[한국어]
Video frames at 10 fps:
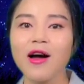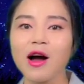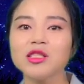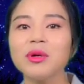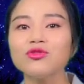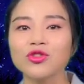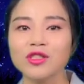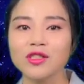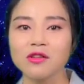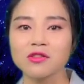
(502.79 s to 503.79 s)
하지만
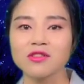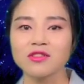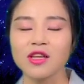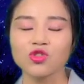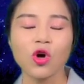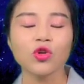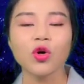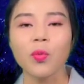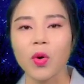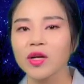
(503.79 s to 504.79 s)
우리는 그것을 그때
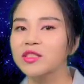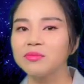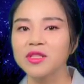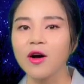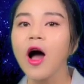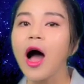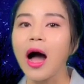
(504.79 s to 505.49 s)
전혀 몰랐습니다.